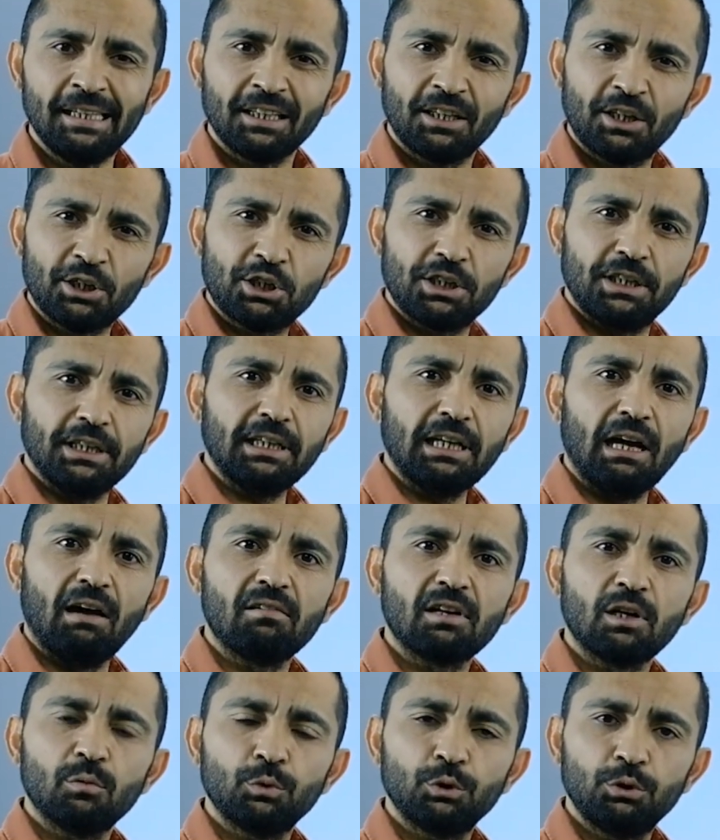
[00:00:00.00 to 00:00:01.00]
Kişilik
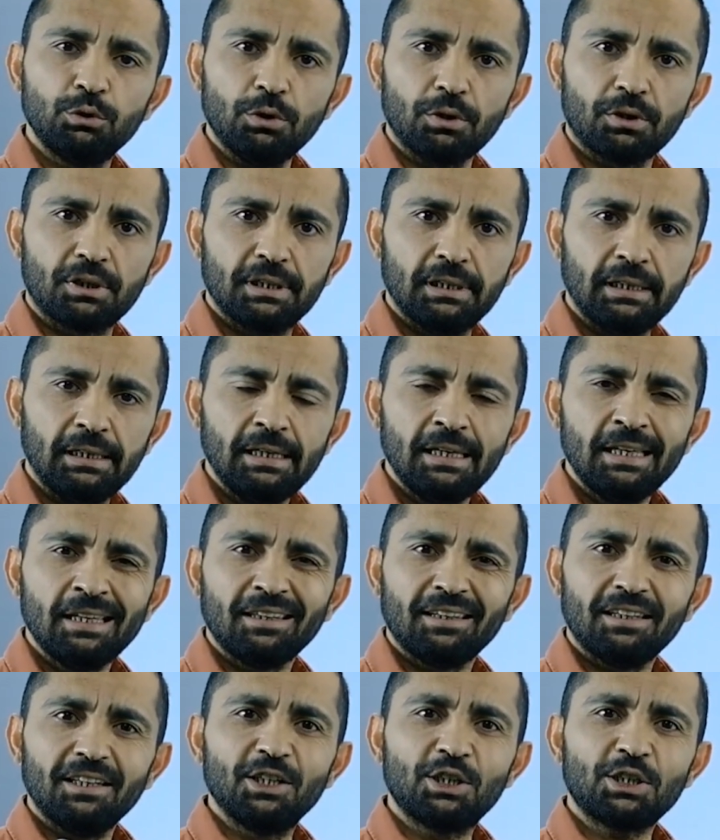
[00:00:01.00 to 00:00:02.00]
kavramı diyor ki
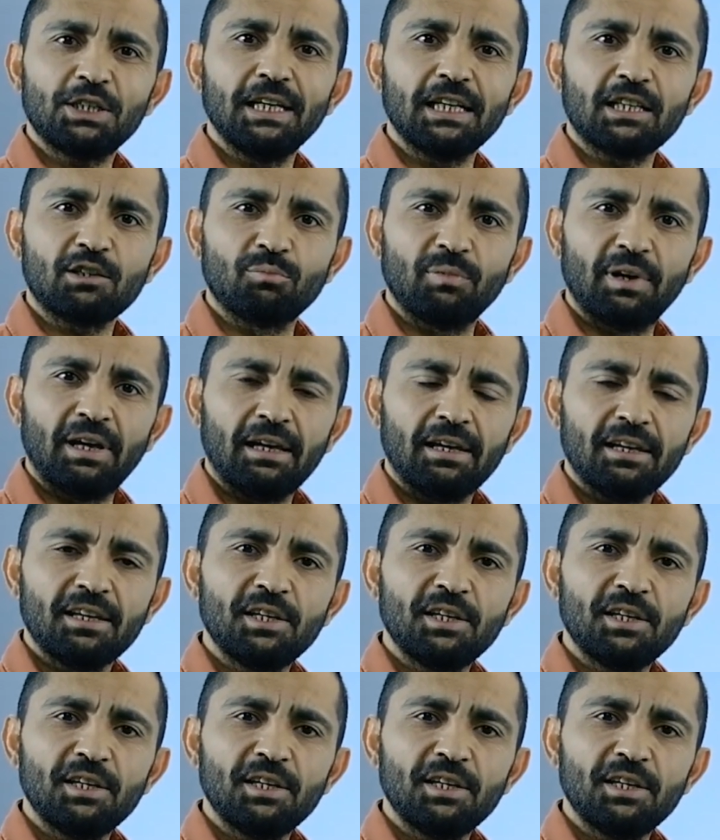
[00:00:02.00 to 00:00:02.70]
işletme